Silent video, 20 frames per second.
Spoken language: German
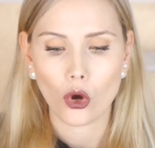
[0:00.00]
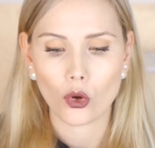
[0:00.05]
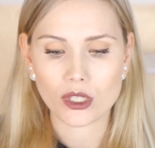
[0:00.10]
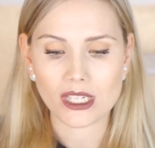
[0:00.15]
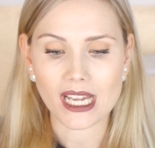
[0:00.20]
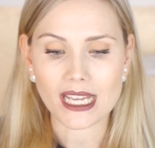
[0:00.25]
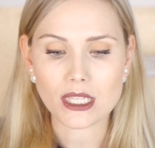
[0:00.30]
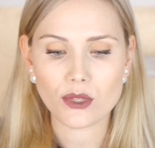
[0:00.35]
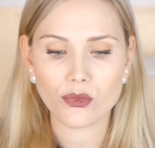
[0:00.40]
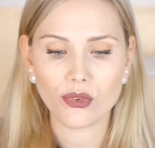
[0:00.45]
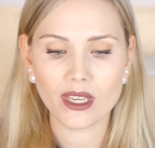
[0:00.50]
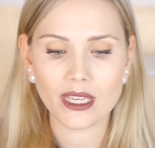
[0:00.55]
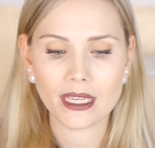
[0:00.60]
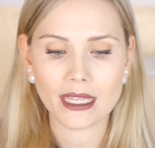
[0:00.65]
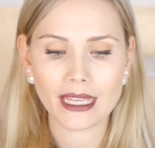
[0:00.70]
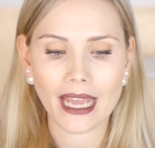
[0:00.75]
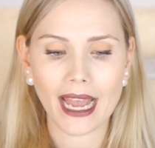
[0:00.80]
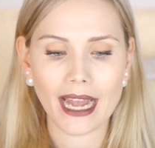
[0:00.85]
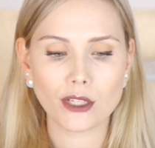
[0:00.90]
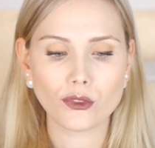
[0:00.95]
Und das
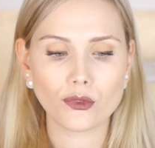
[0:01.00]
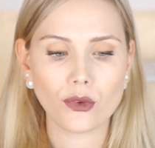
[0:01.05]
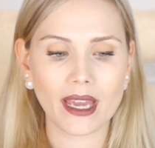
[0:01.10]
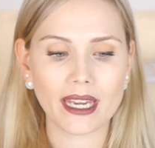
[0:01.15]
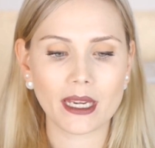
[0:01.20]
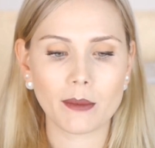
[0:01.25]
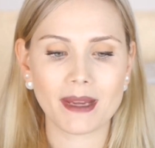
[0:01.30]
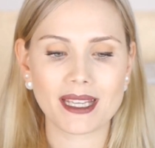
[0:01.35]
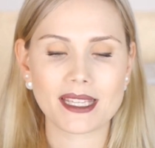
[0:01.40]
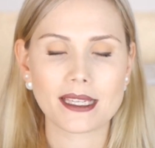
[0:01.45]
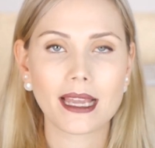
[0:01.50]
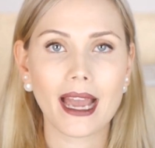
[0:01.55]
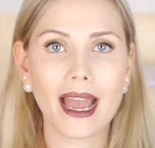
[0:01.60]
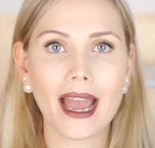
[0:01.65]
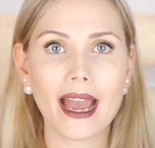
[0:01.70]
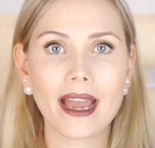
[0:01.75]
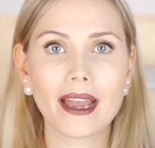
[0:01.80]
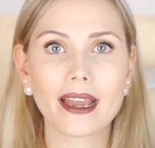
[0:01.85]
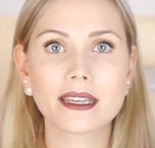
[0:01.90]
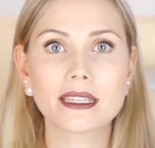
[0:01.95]
finde ich halt für eine
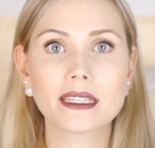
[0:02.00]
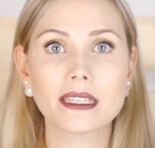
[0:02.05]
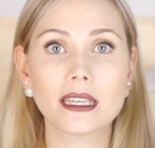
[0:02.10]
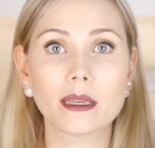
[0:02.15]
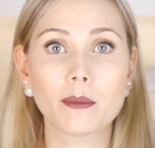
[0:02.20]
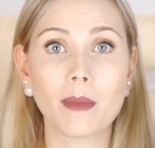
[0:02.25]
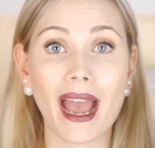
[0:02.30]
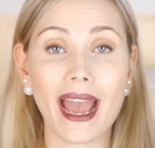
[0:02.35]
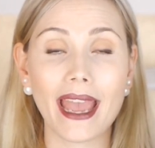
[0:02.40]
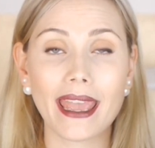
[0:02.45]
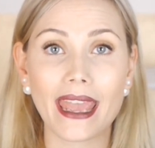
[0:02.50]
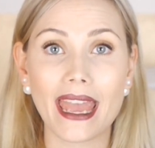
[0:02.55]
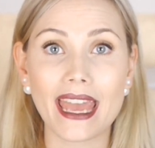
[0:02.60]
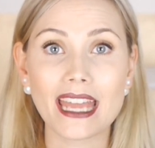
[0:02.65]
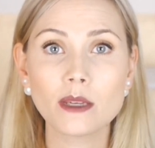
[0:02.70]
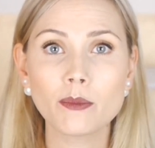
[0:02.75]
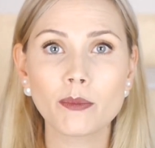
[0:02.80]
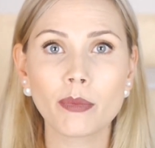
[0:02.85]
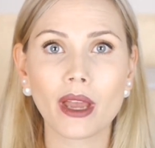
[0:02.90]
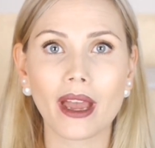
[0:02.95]
Mascara, die im
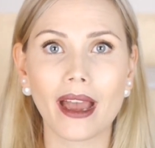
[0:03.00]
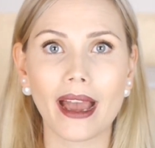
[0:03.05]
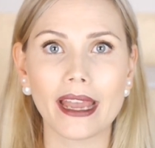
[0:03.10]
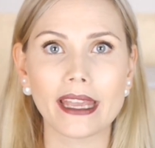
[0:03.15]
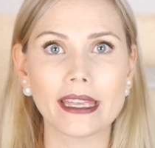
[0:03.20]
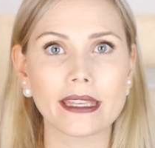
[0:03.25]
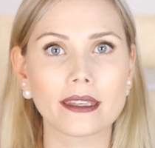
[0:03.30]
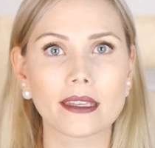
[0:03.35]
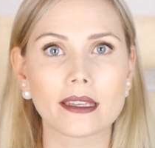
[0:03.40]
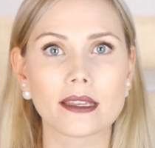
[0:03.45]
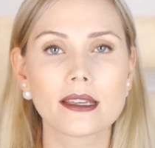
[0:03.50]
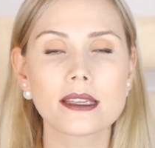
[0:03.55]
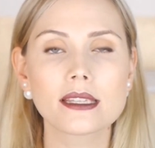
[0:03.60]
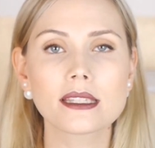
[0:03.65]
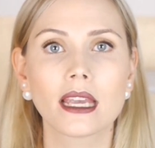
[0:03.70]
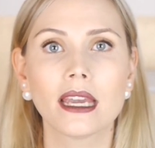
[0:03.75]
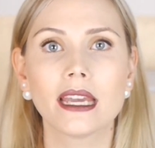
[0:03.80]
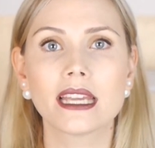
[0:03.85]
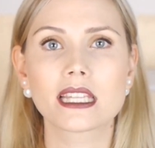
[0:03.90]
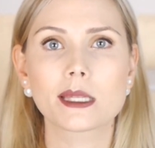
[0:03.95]
High-End-Bereich
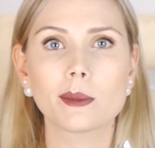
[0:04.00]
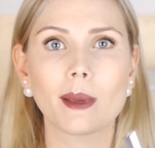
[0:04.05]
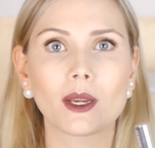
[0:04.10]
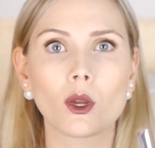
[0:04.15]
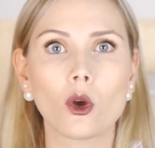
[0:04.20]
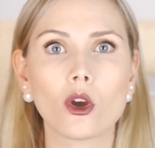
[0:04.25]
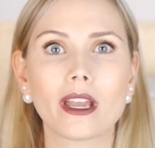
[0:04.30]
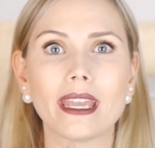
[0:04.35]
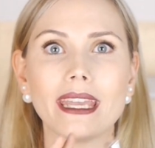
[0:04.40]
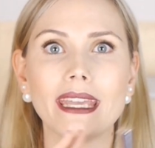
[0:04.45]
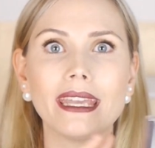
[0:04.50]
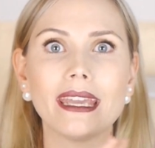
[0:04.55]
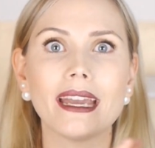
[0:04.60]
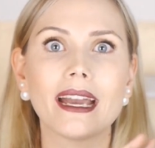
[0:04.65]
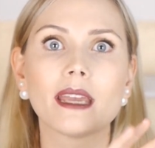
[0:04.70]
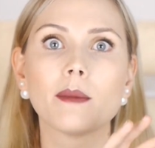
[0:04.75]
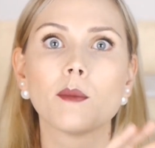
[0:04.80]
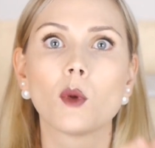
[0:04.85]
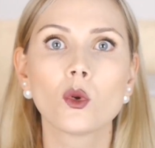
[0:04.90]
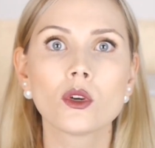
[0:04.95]
ist, zwar noch
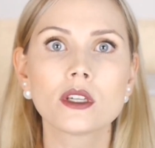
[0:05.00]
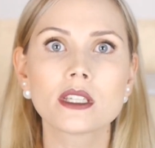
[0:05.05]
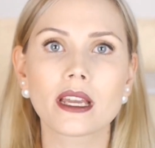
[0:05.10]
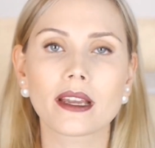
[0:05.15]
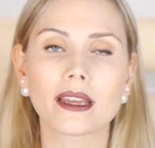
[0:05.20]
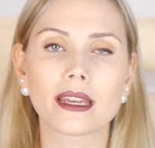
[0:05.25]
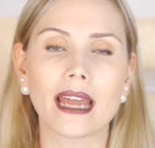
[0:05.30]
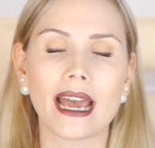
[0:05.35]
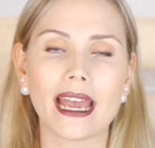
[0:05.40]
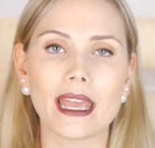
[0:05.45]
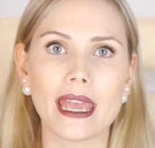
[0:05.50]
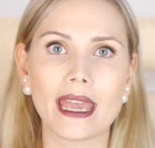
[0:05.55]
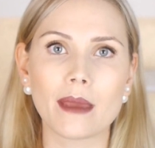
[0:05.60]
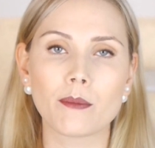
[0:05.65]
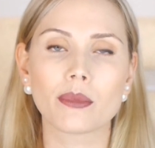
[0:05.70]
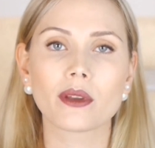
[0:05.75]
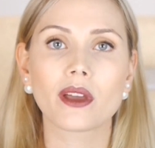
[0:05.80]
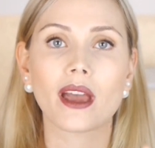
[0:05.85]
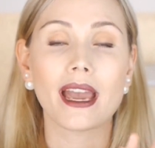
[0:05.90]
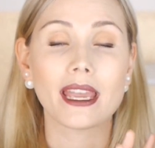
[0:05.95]
eher im unteren
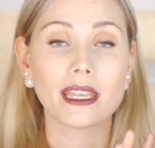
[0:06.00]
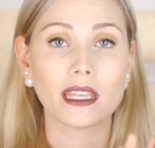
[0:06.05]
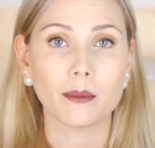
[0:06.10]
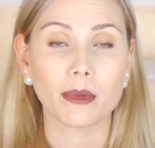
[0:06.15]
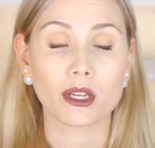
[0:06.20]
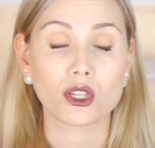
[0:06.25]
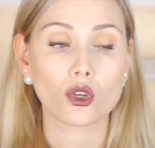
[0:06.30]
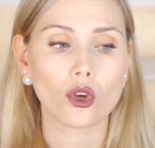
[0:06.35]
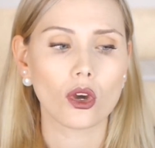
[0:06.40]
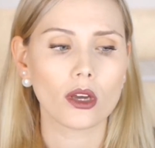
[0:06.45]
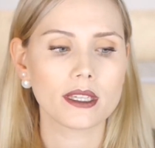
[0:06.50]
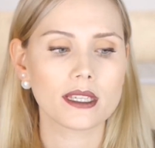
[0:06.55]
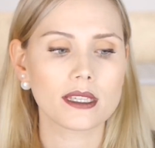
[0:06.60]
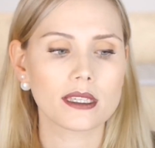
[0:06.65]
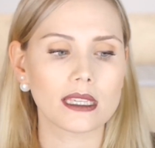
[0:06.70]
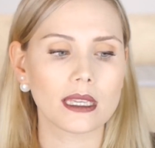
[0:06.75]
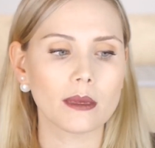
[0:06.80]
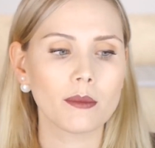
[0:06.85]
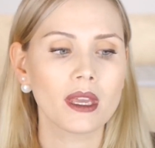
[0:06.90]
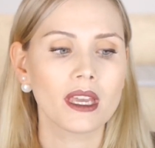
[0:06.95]
High-End-Bereich, aber
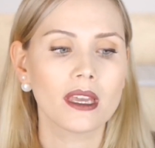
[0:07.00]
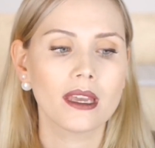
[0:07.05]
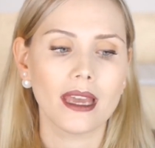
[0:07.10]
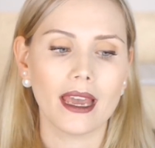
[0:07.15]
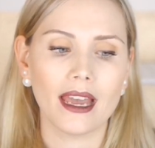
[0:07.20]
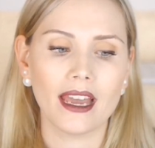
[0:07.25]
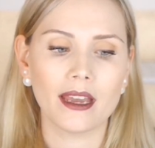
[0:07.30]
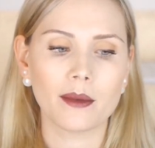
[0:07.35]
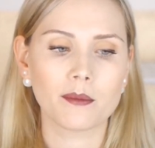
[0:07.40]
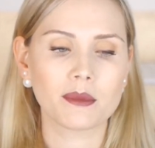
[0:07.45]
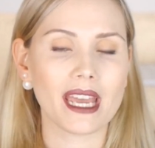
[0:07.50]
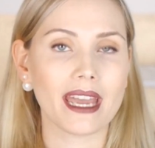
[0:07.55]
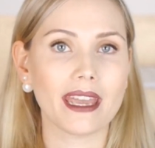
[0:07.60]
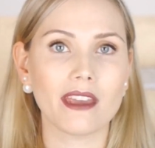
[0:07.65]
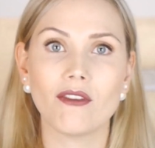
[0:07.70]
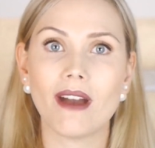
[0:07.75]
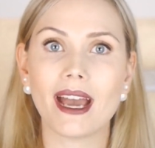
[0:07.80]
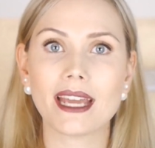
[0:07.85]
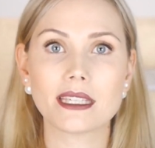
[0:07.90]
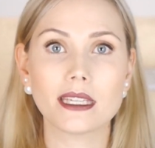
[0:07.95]
trotzdem, ähm, da
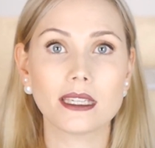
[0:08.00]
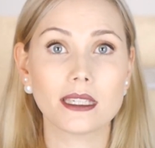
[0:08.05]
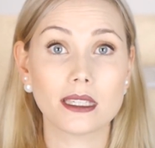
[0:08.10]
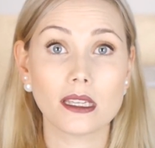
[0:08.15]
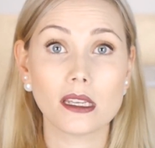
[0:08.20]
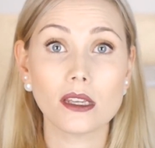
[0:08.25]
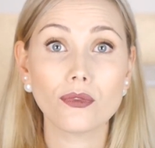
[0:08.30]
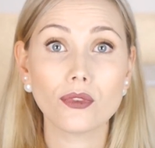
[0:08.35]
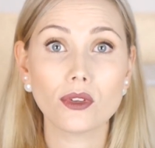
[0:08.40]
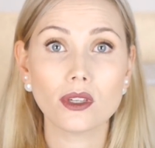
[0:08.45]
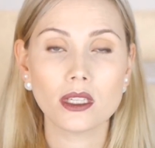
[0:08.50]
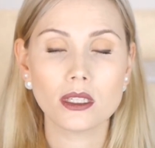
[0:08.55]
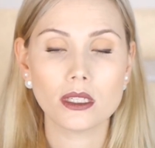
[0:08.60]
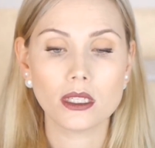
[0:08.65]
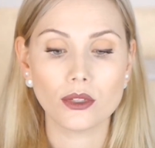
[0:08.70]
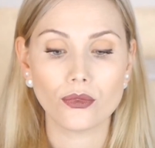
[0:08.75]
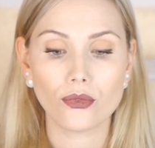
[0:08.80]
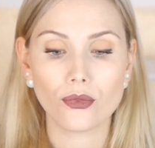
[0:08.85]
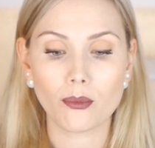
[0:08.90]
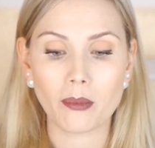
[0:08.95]
erwarte ich
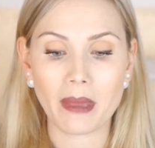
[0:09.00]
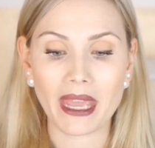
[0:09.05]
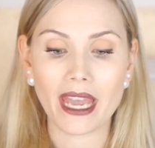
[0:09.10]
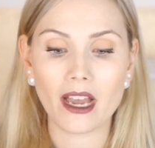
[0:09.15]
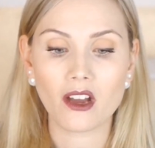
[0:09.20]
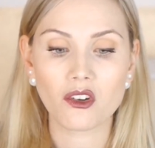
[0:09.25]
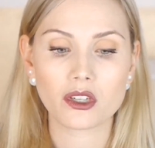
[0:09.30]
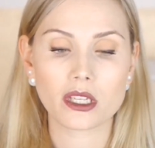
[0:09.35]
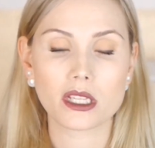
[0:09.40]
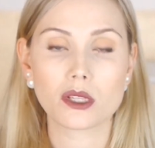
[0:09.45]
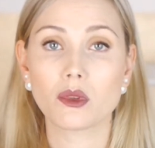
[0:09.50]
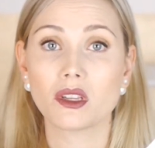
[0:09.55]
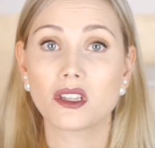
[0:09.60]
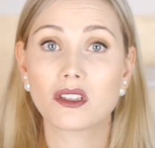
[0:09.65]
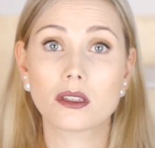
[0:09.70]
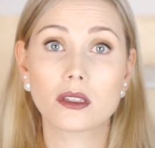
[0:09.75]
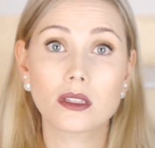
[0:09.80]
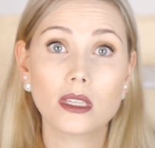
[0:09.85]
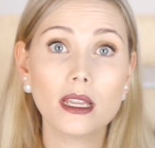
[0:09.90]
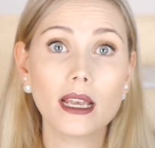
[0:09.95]
definitiv mehr und
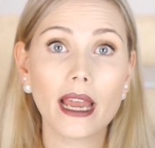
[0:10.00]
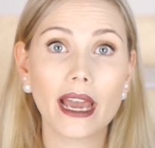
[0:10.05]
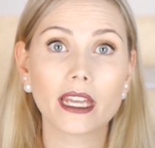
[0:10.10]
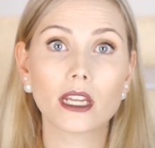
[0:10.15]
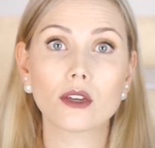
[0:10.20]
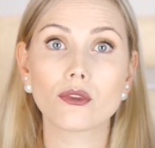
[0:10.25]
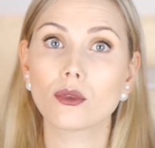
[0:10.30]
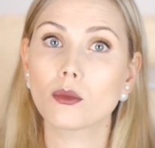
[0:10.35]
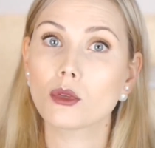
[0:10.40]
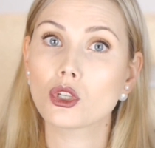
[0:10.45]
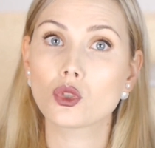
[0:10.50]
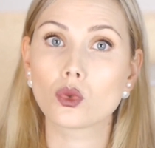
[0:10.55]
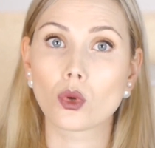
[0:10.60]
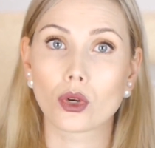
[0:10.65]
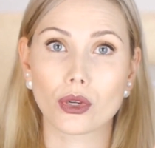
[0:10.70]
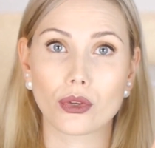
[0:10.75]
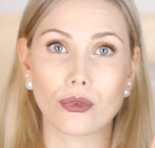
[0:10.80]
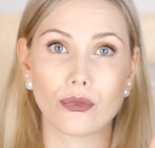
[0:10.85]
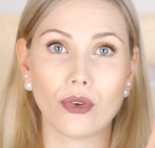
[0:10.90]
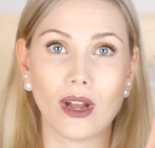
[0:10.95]
deswegen ist die leider für mich
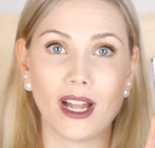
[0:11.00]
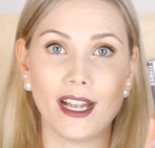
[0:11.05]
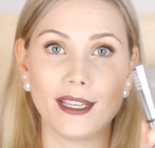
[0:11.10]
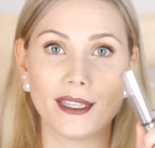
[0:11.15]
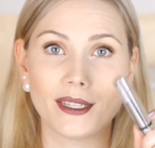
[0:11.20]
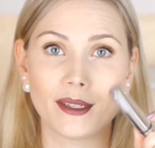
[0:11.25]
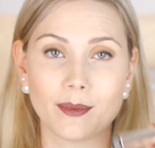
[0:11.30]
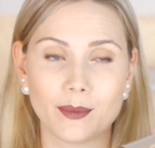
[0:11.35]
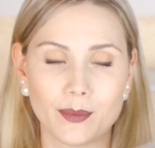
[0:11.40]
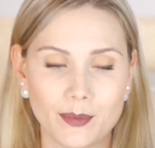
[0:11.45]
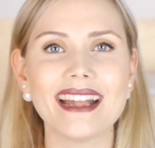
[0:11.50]
durchgefallen.